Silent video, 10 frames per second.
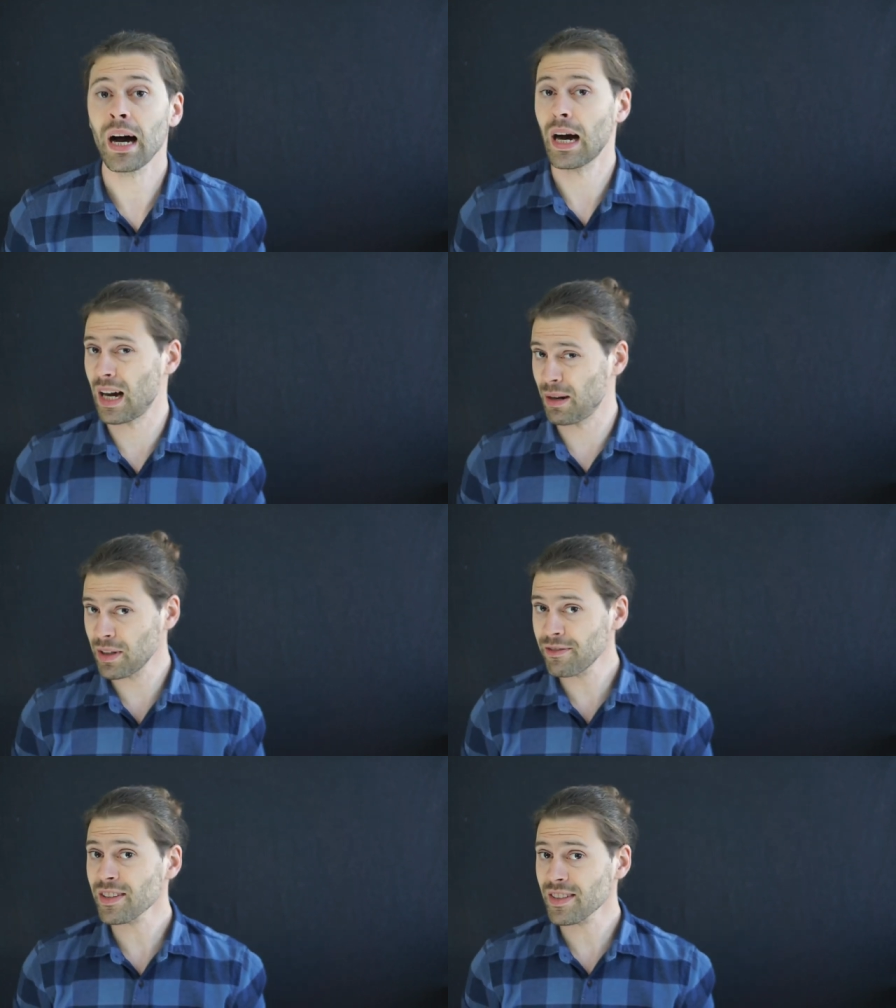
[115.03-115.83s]

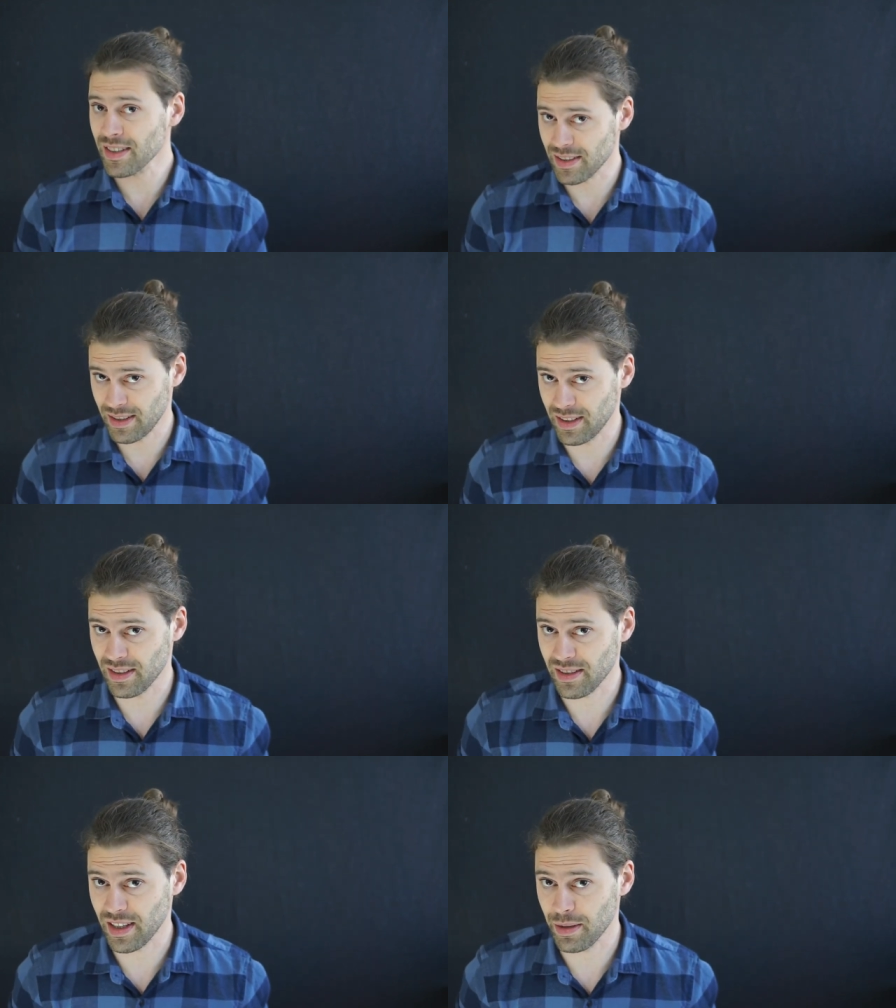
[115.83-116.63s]
Aber was ist
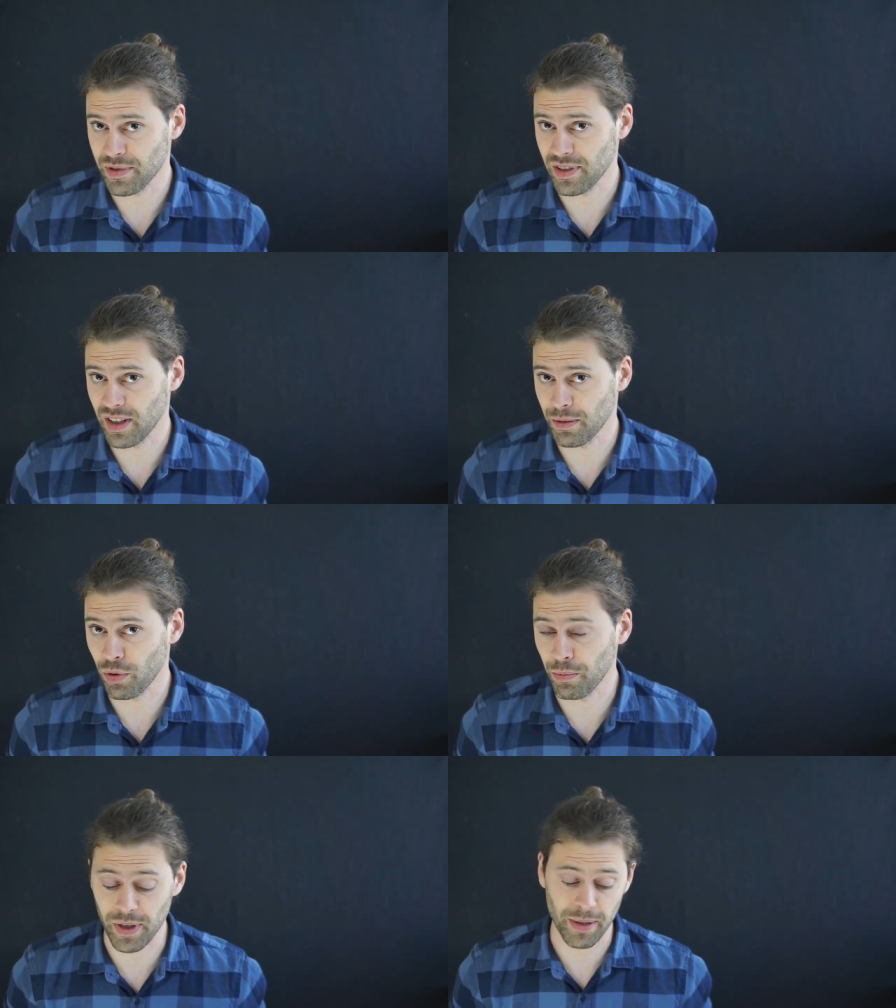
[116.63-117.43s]
dieses
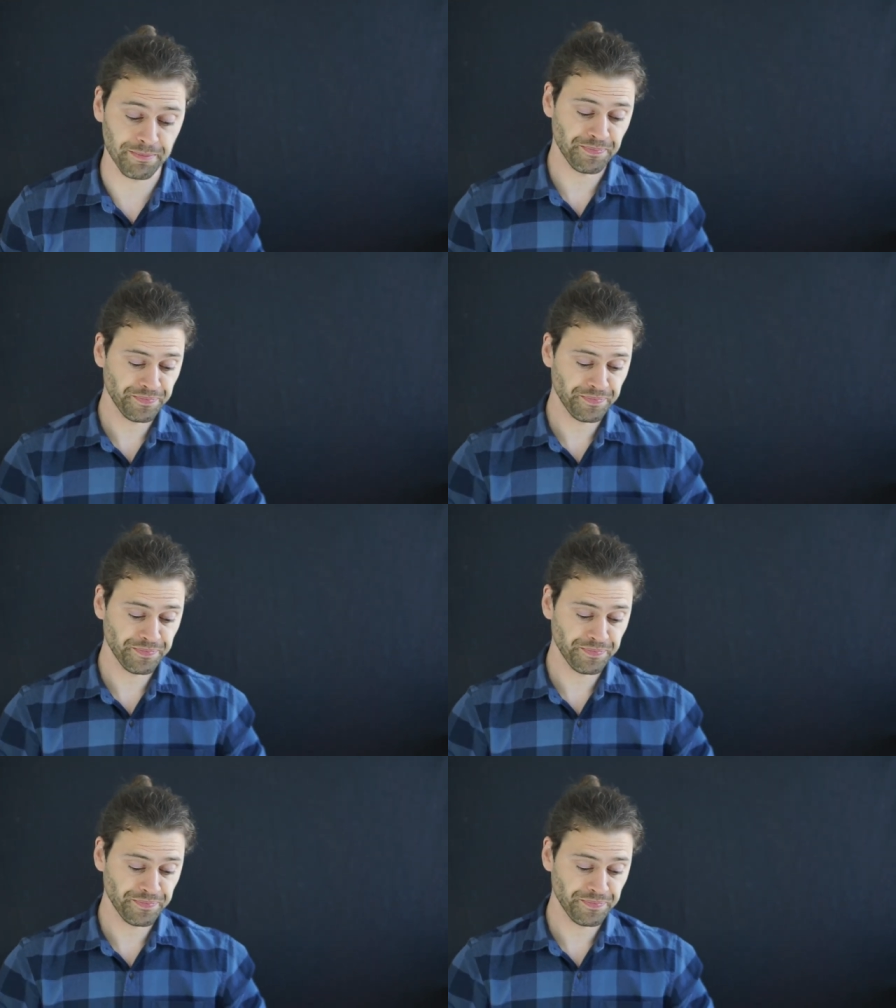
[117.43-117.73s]
Leib-Seele-Problem?